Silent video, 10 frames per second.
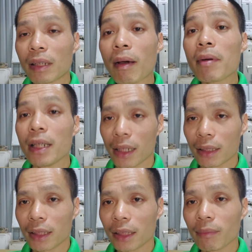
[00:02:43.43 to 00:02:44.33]
T30
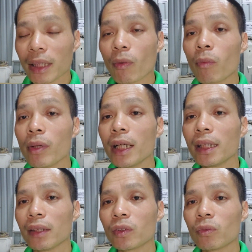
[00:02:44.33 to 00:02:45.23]
được nhưng mà
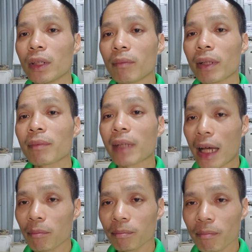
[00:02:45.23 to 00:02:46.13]
T40 thì nó dùng điện
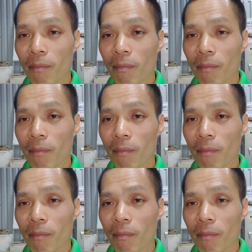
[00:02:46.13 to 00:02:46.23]
380.